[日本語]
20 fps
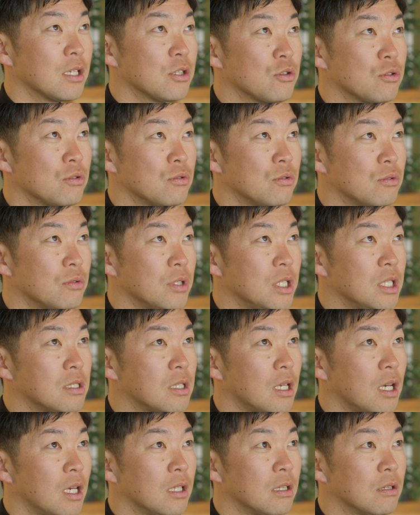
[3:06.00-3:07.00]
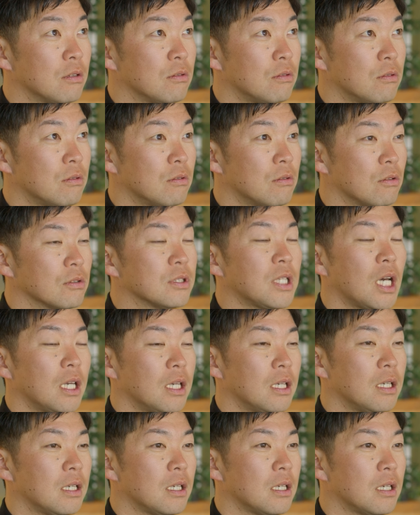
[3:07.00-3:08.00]
12歳と5歳
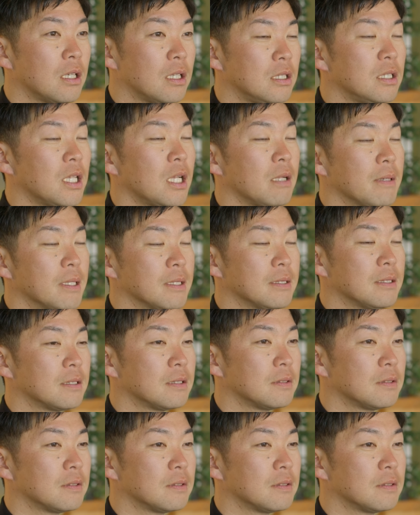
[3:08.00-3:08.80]
になります。